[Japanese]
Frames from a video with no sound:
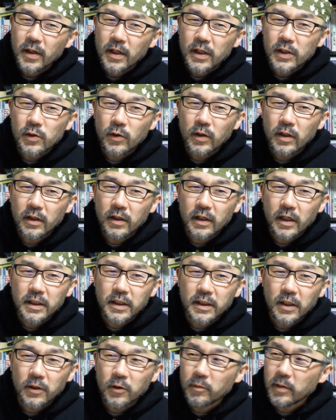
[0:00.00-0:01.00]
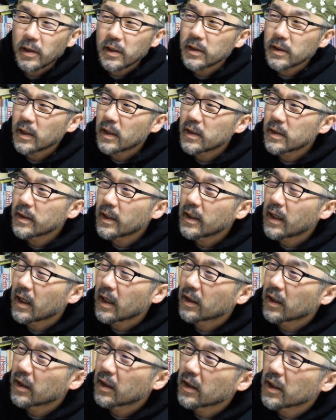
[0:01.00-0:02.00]
それに対してルパン三世が
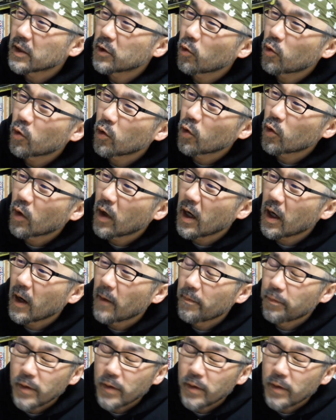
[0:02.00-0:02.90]
放った一言が、